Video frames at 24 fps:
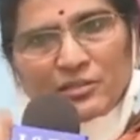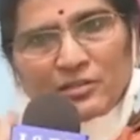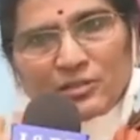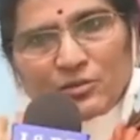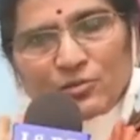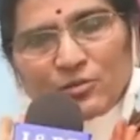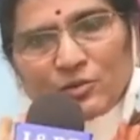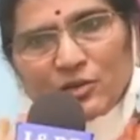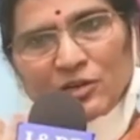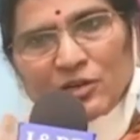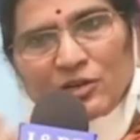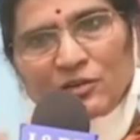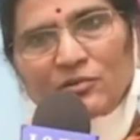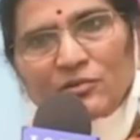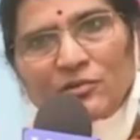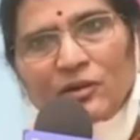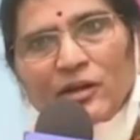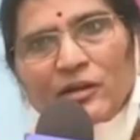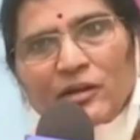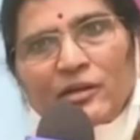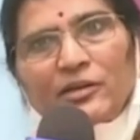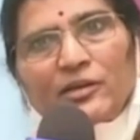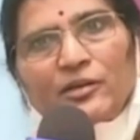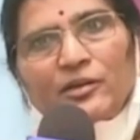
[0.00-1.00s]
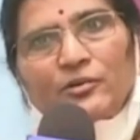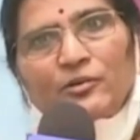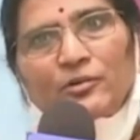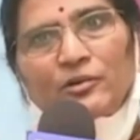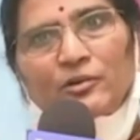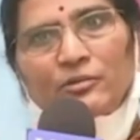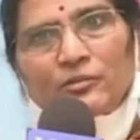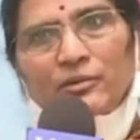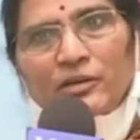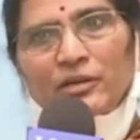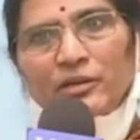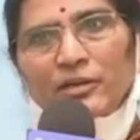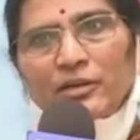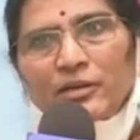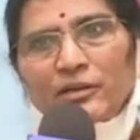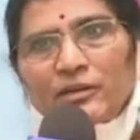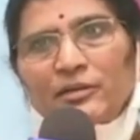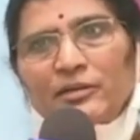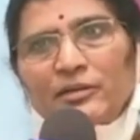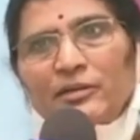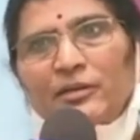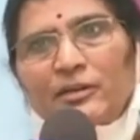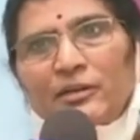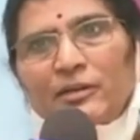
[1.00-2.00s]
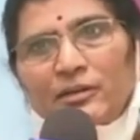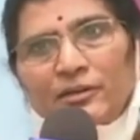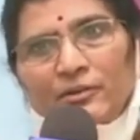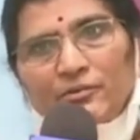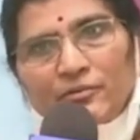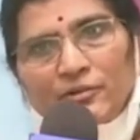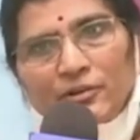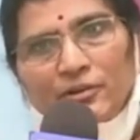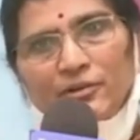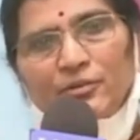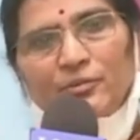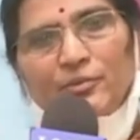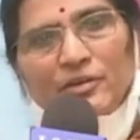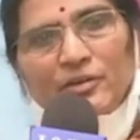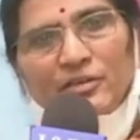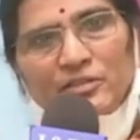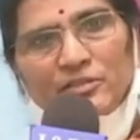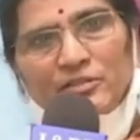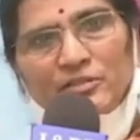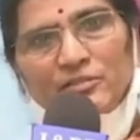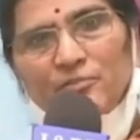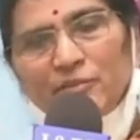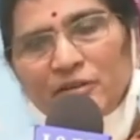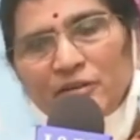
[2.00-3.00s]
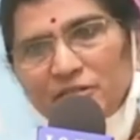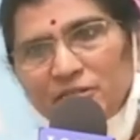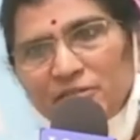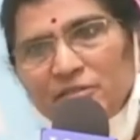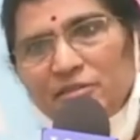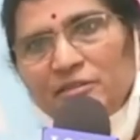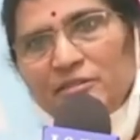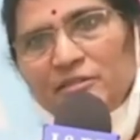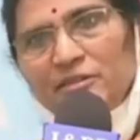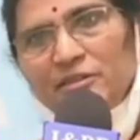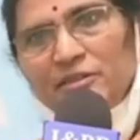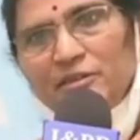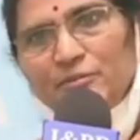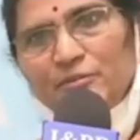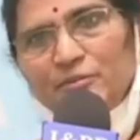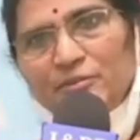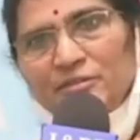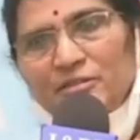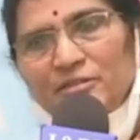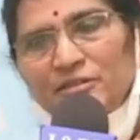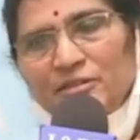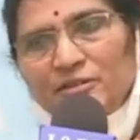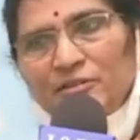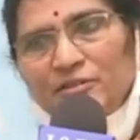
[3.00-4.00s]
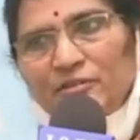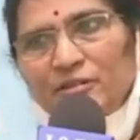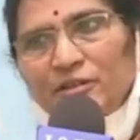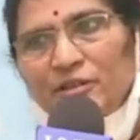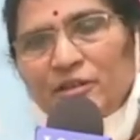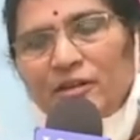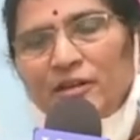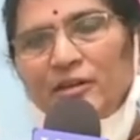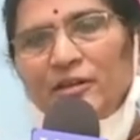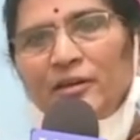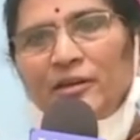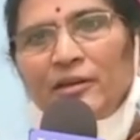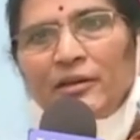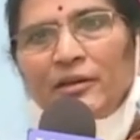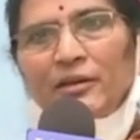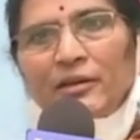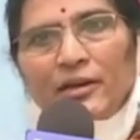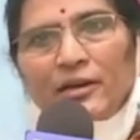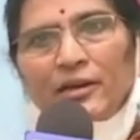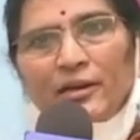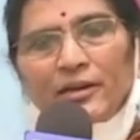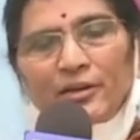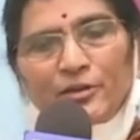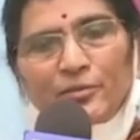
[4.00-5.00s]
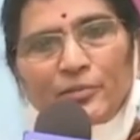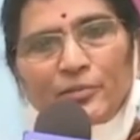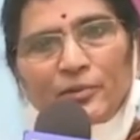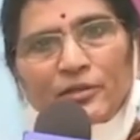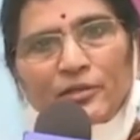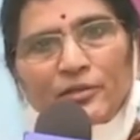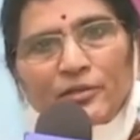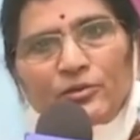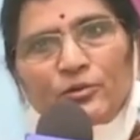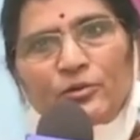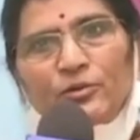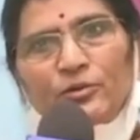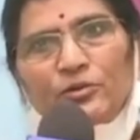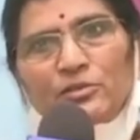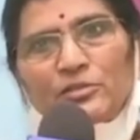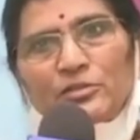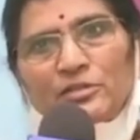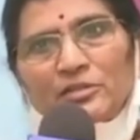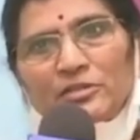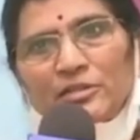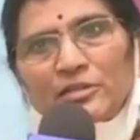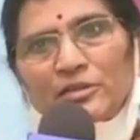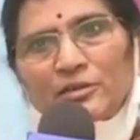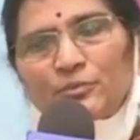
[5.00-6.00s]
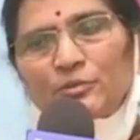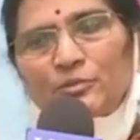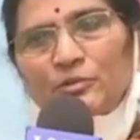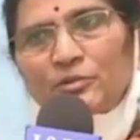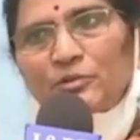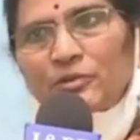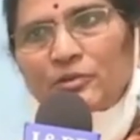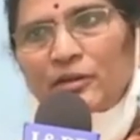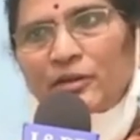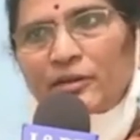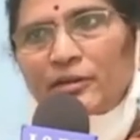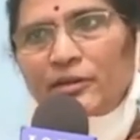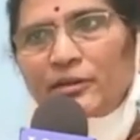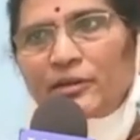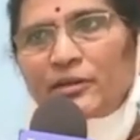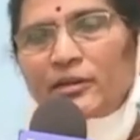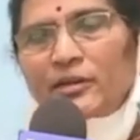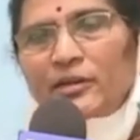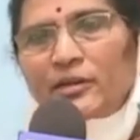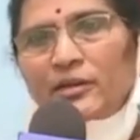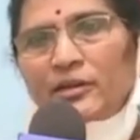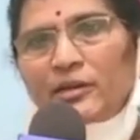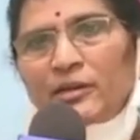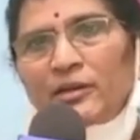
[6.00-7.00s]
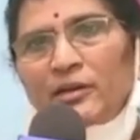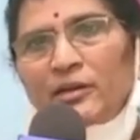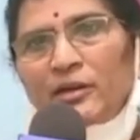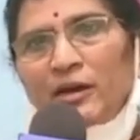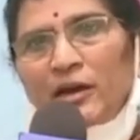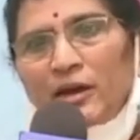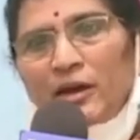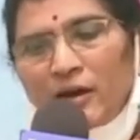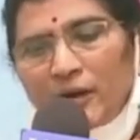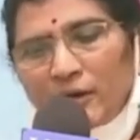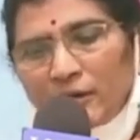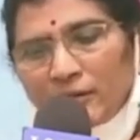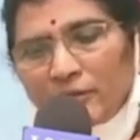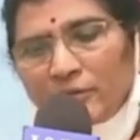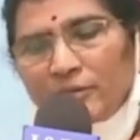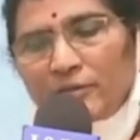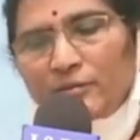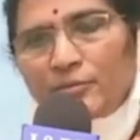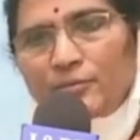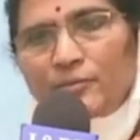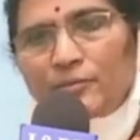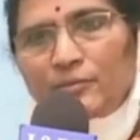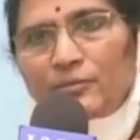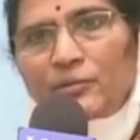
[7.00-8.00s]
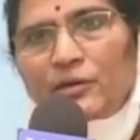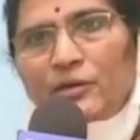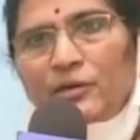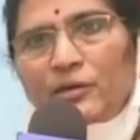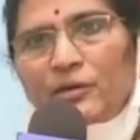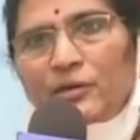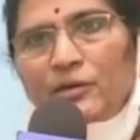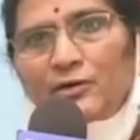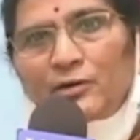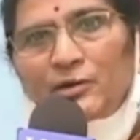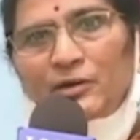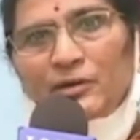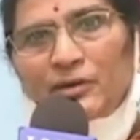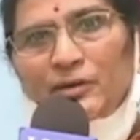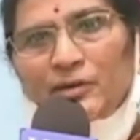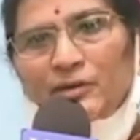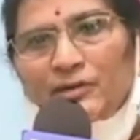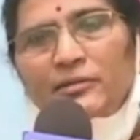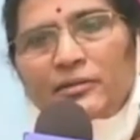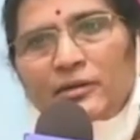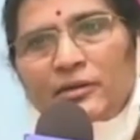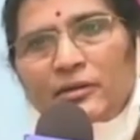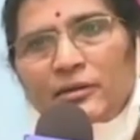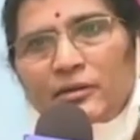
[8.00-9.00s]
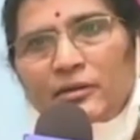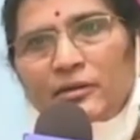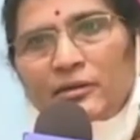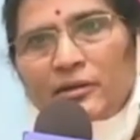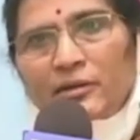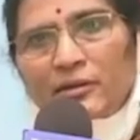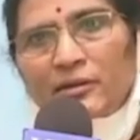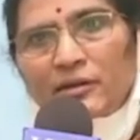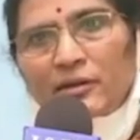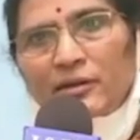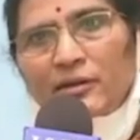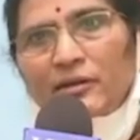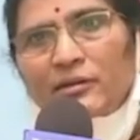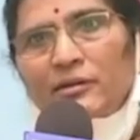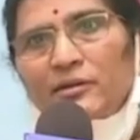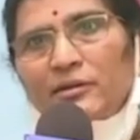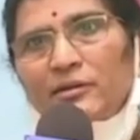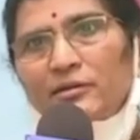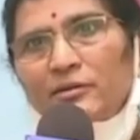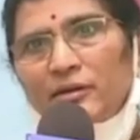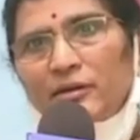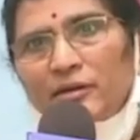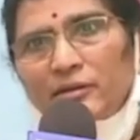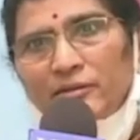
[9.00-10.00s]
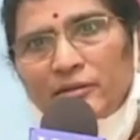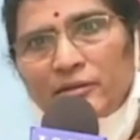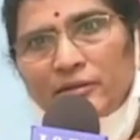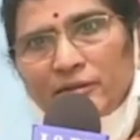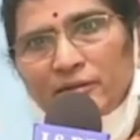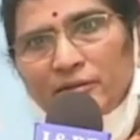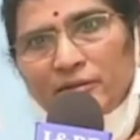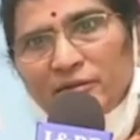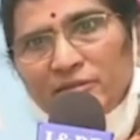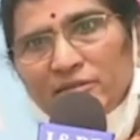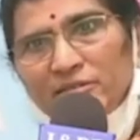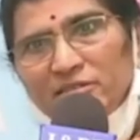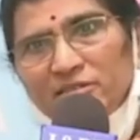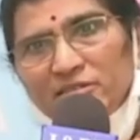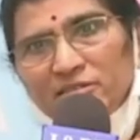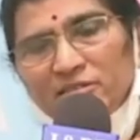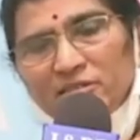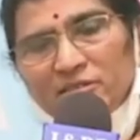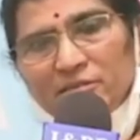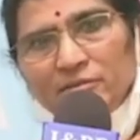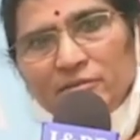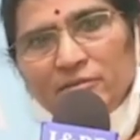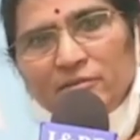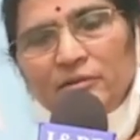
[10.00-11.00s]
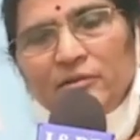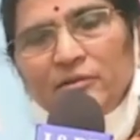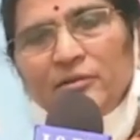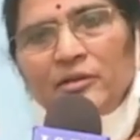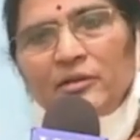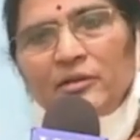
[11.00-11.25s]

అసలు ఒక్క వాక్యం కూడా మనకు అర్థం కానటువంటి పరిస్థితి కనిపిస్తూ ఉంది కానీ పదకొండో శతాబ్దం నాటికి ఆంధ్ర మహాభారతాన్ని నన్నయ్య గారు ఆంధ్రీకరించారు